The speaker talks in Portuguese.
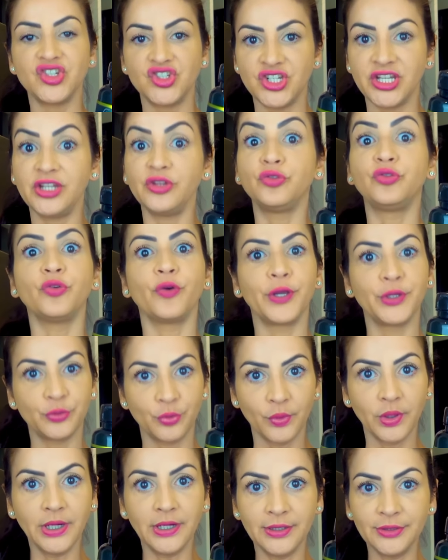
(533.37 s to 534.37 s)
de
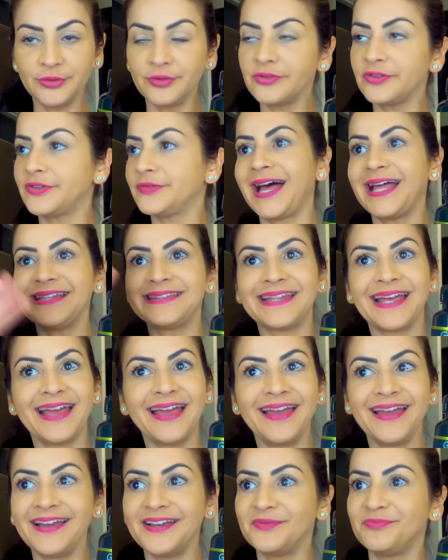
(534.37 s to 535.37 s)
18 anos
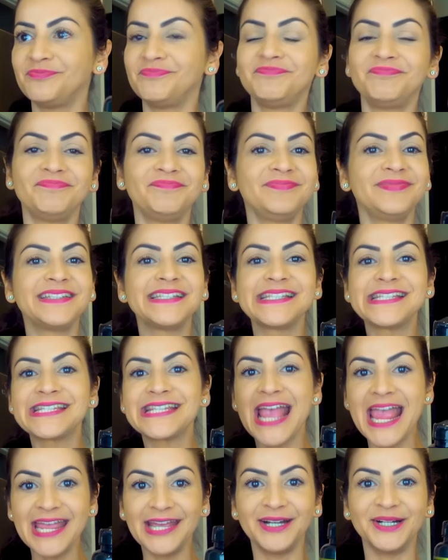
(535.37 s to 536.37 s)
até
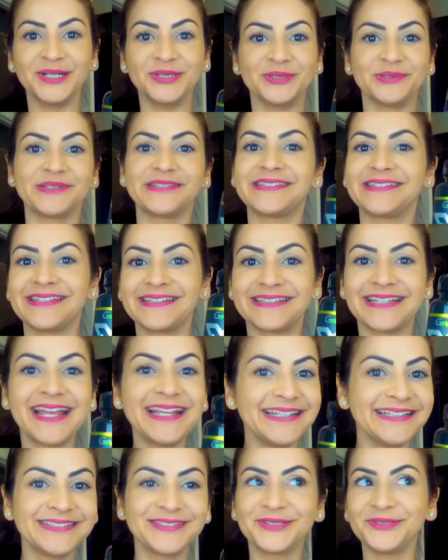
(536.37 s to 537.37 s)
100 anos,
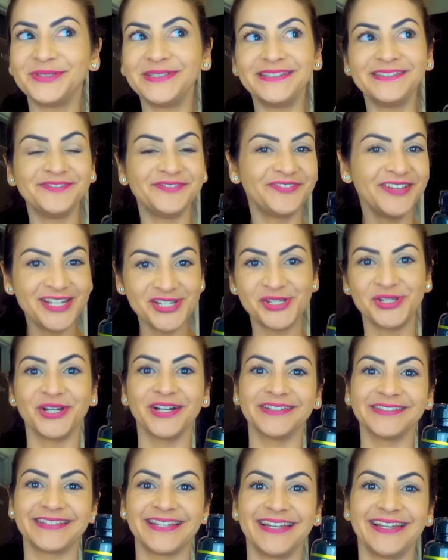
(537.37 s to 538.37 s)
120
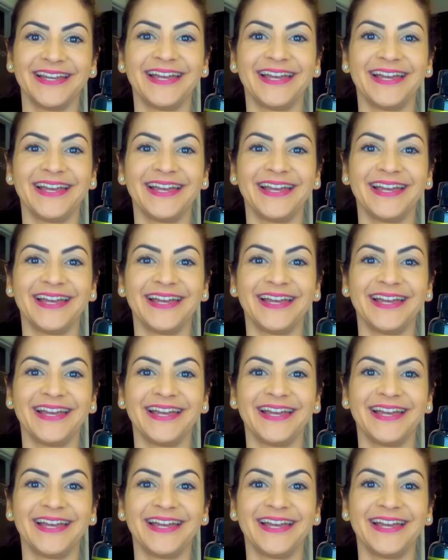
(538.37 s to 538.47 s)
anos.